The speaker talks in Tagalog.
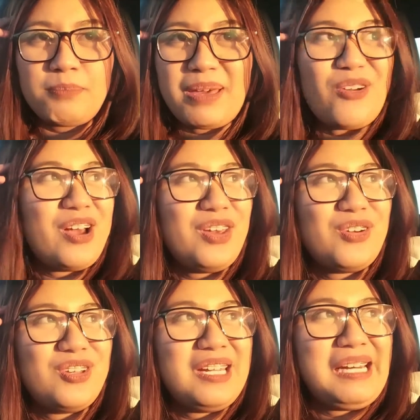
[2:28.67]
pero
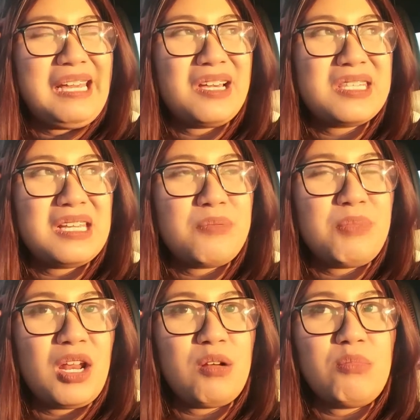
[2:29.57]
ngayon, hindi kasi
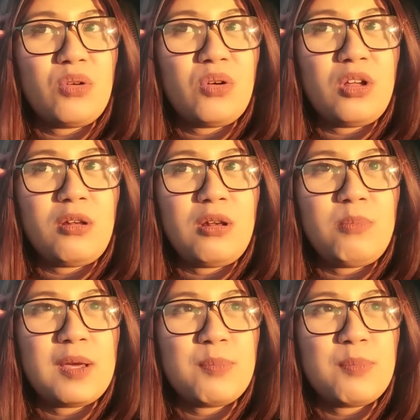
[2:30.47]
kami nag-mall.